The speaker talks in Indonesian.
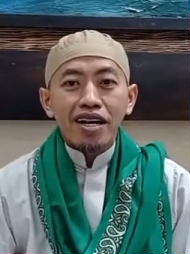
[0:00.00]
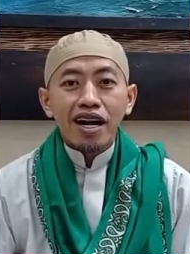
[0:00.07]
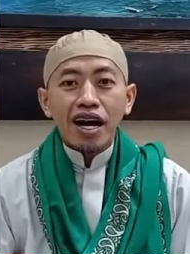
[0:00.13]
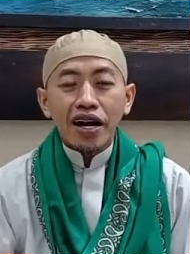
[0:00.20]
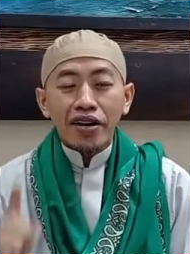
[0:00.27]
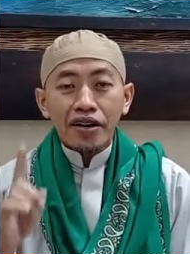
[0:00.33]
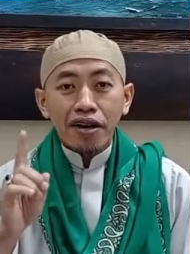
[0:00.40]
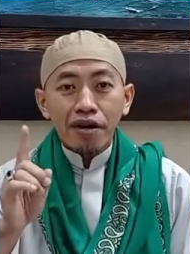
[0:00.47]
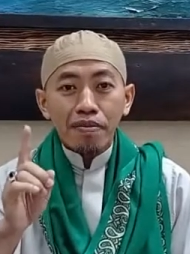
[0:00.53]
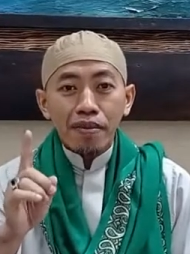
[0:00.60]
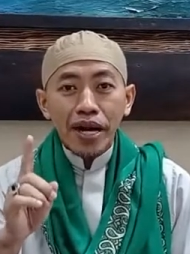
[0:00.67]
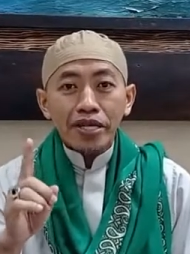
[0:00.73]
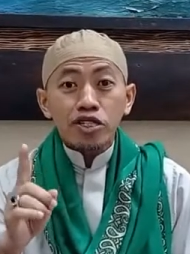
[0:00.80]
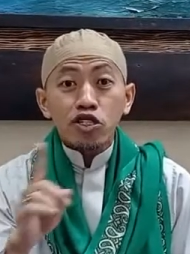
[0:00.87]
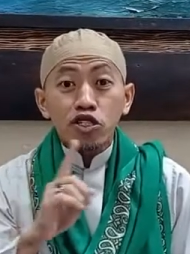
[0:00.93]

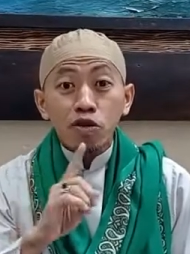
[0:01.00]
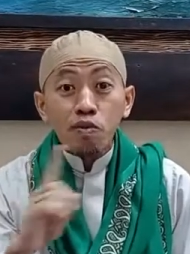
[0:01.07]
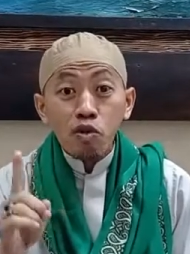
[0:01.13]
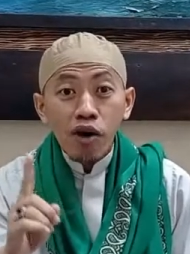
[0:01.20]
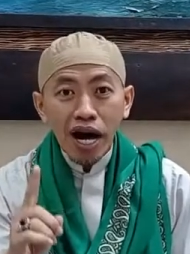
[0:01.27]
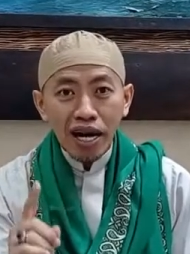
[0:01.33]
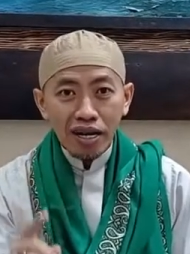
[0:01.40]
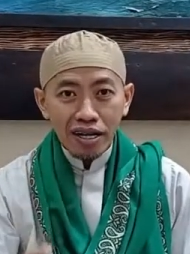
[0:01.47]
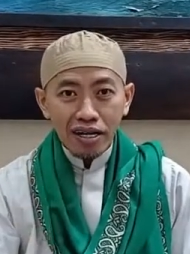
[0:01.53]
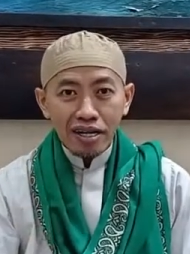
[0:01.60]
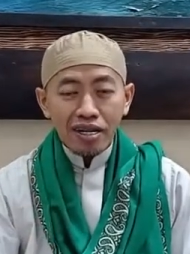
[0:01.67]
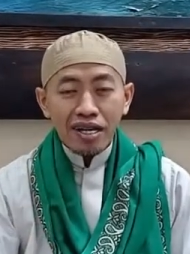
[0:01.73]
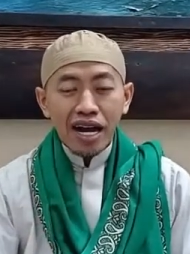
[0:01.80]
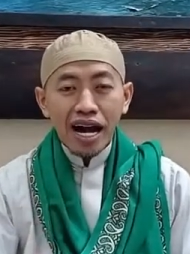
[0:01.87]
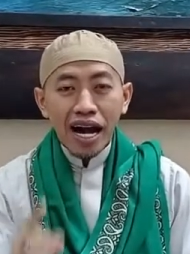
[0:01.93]
Ar-Rahman, semua
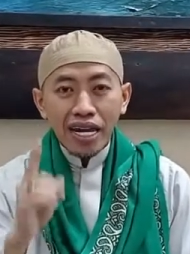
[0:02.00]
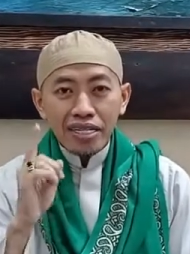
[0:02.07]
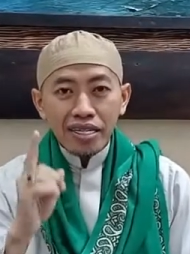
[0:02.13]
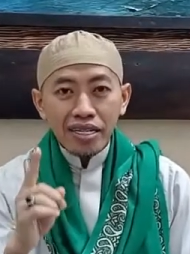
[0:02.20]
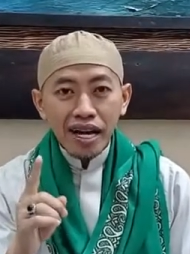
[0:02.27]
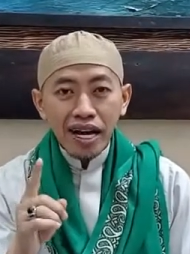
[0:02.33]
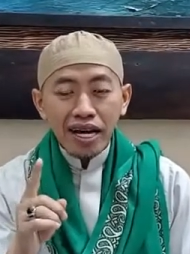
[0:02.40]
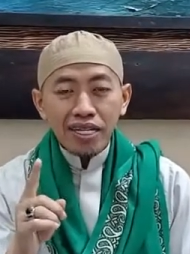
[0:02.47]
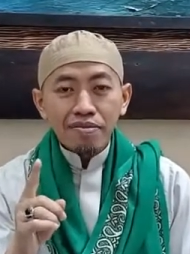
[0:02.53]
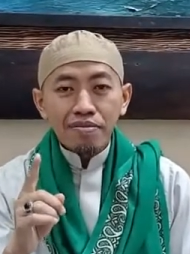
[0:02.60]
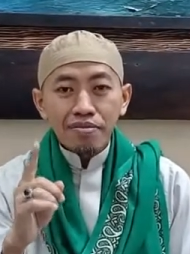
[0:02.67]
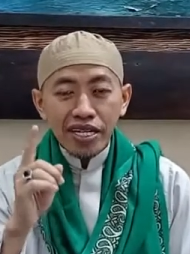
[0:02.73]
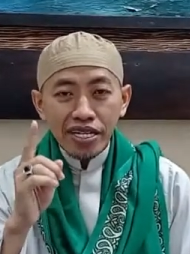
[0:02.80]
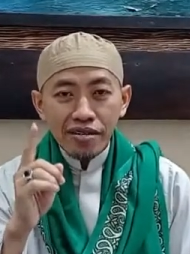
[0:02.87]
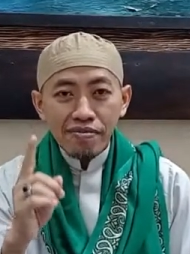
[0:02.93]
hatta
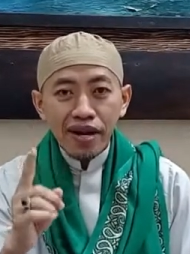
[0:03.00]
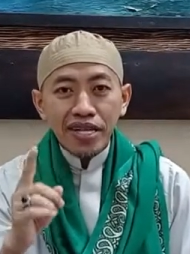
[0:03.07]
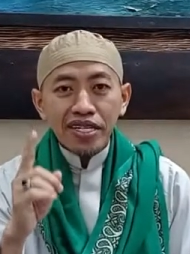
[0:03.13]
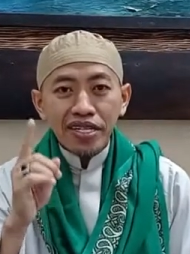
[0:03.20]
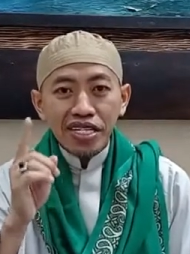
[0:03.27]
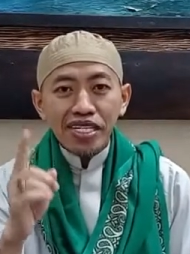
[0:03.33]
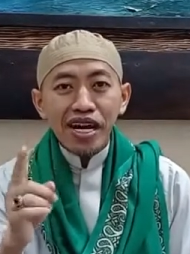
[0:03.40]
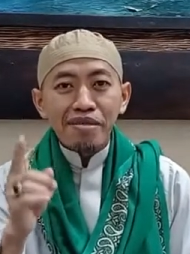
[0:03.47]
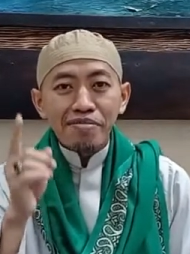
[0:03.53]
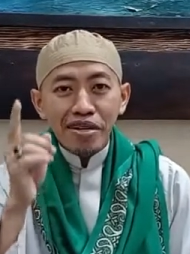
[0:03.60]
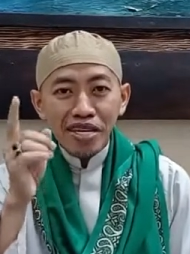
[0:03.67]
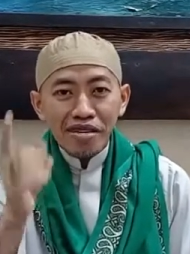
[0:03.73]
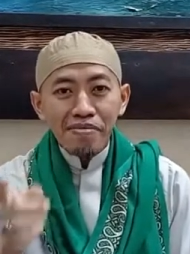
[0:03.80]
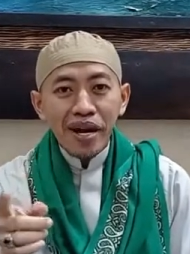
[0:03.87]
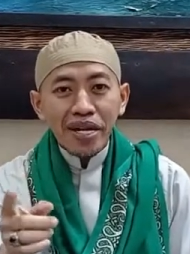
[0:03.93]
beriman tidak
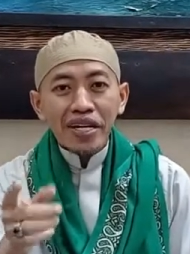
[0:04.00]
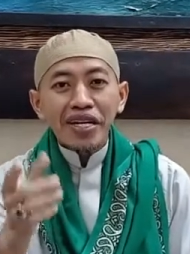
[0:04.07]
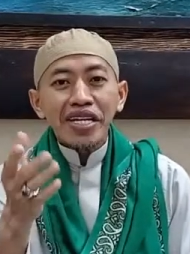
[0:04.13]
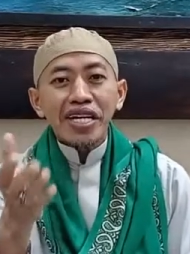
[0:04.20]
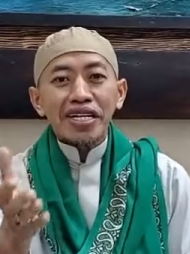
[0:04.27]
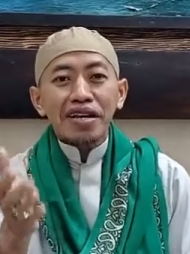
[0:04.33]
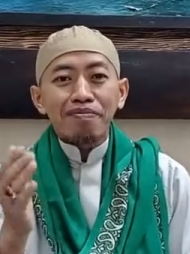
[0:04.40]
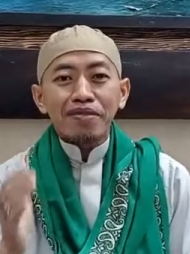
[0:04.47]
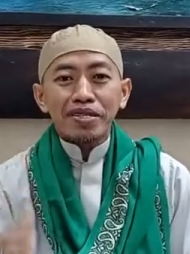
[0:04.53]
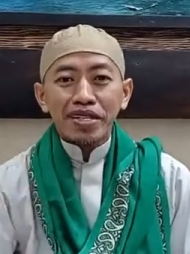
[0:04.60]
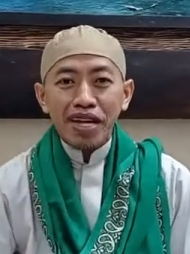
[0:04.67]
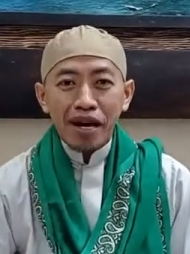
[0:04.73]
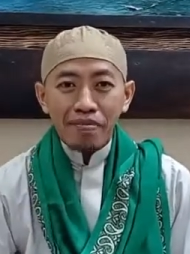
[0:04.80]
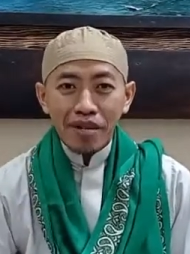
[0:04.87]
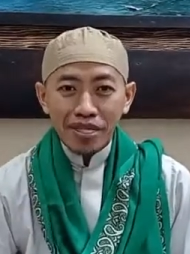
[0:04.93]
beriman dia dapat
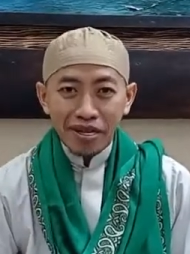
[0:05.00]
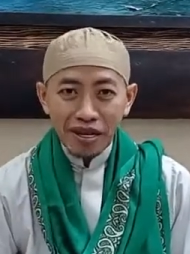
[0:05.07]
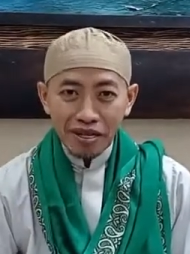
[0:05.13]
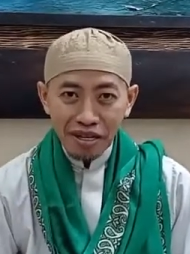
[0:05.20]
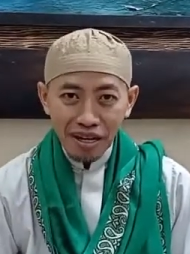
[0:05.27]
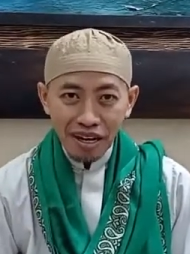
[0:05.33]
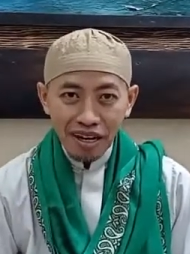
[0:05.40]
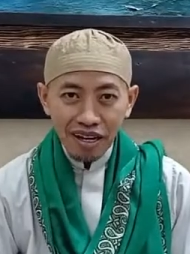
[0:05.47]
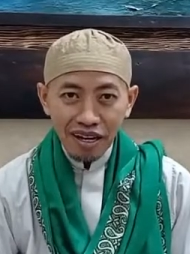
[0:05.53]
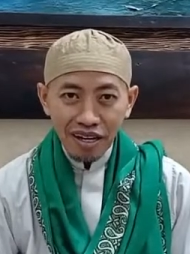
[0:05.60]
rahmat Allah.